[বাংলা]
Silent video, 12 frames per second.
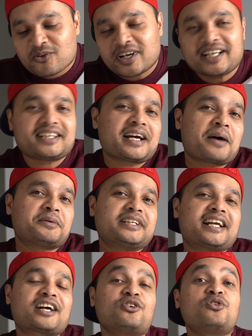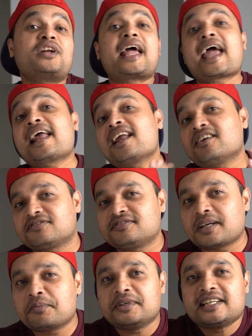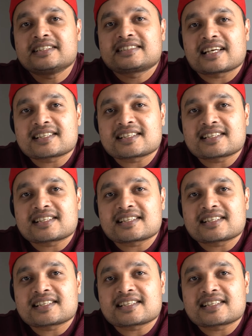রাইট আমাদের এখন এনাফ এভিডেন্স